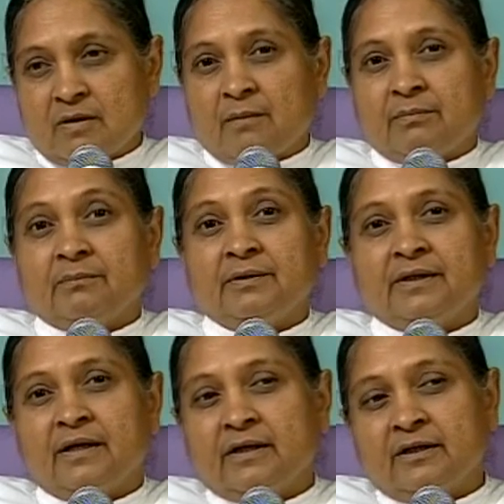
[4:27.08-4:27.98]
आप
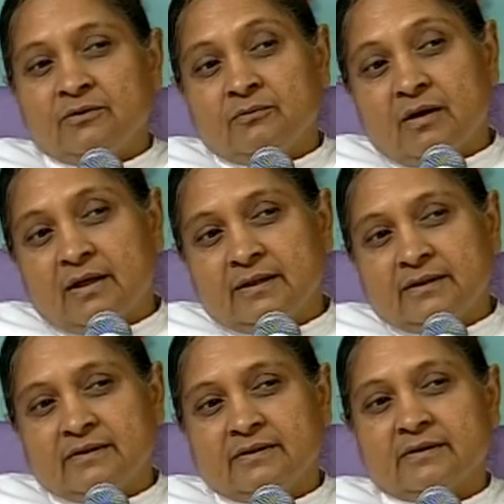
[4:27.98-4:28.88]
अमेरिका गए तो वहाँ का
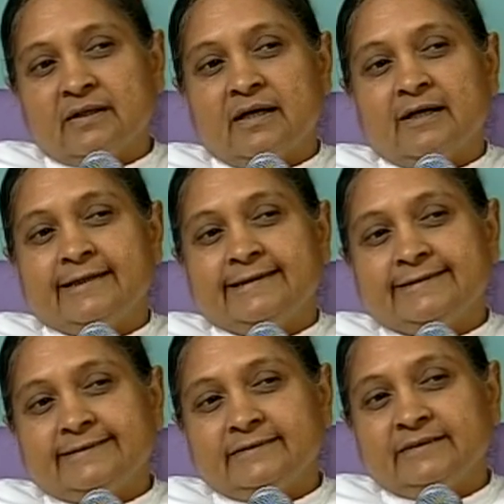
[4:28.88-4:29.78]
दिख सकता है
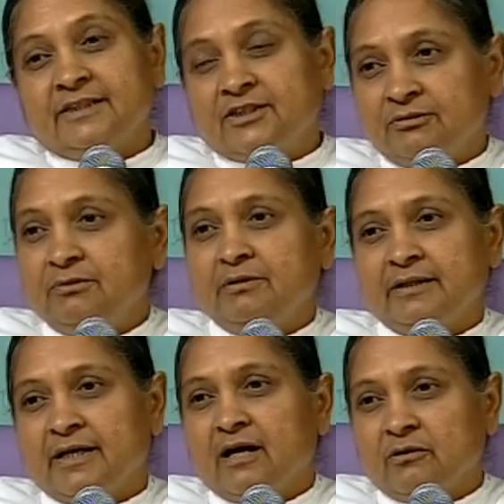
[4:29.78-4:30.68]
या टीवी में
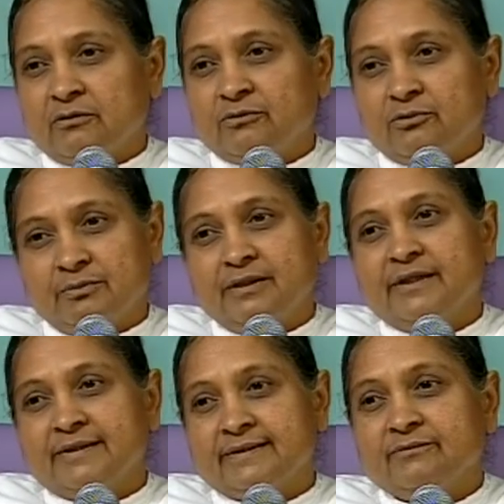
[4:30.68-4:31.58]
देखा हो तो भी
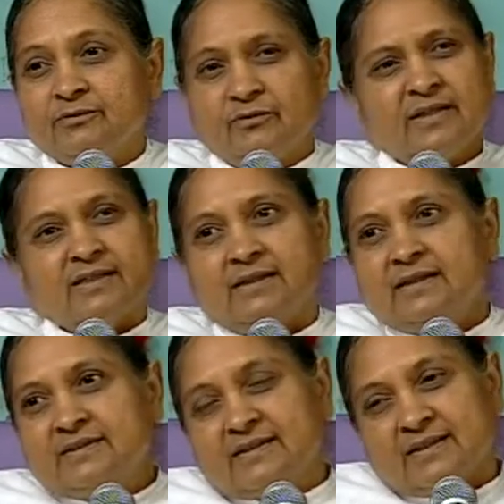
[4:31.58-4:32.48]
ले वैसा
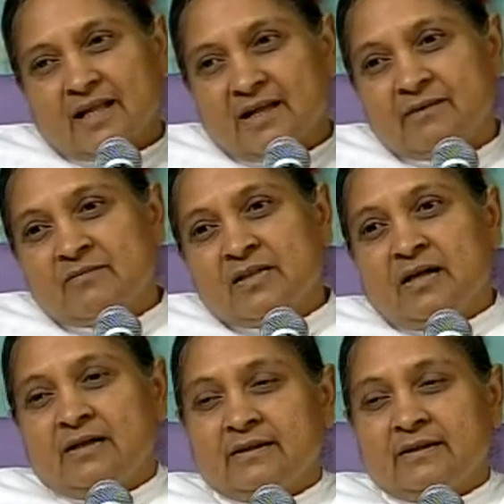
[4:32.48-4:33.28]
दिख सकता है